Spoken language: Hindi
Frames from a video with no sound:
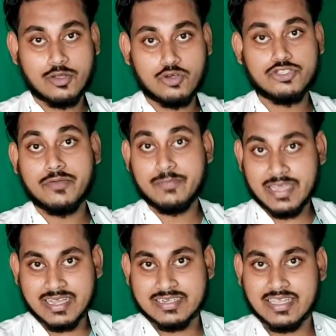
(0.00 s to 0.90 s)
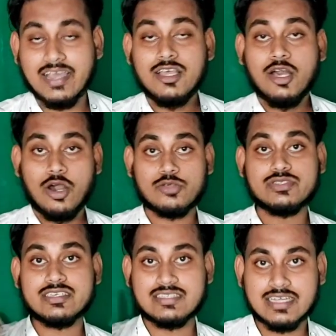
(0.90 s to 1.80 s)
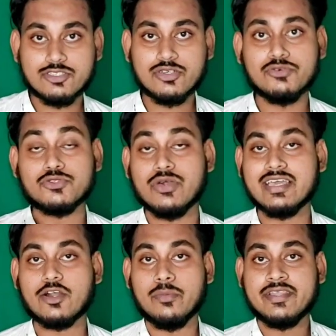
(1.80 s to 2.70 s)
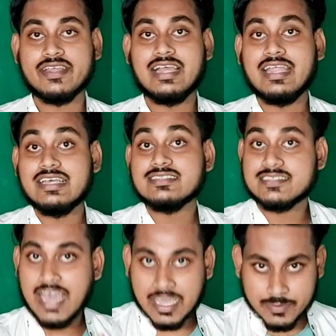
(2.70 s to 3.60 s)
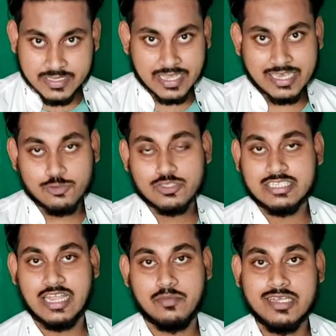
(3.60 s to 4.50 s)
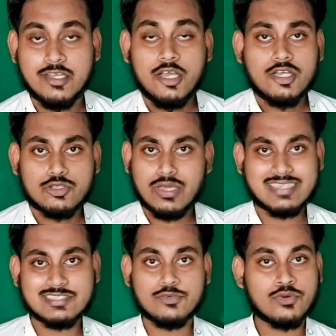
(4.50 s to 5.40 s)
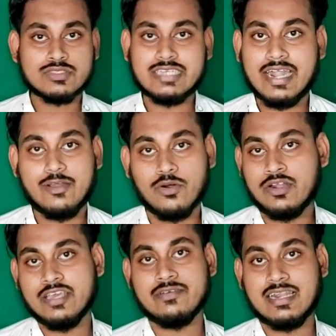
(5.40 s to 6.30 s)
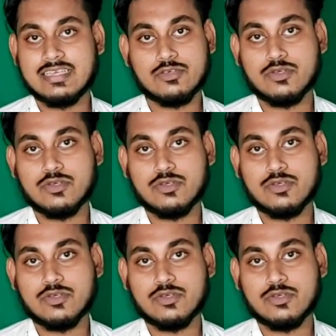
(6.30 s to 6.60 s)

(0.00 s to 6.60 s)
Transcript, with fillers: को जो है ब्रेक करता है और उसके साथ जो है उसको एक कम्युनिटी गाइडलाइंस स्ट्राइक भी दिया गया है उस चैनल में तो ऐसे तो वो सैड होने ही वाले